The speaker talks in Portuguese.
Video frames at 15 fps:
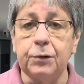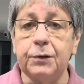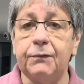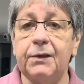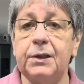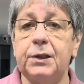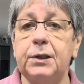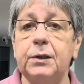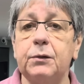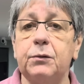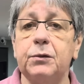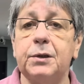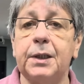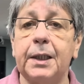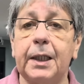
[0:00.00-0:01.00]

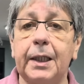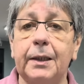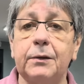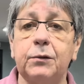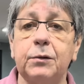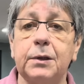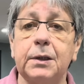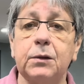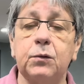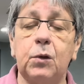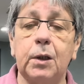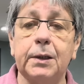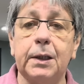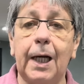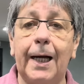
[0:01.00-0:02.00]
vendidos, ingressos
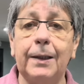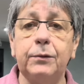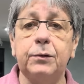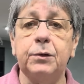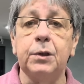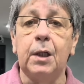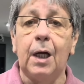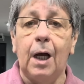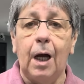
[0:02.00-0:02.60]
esgotados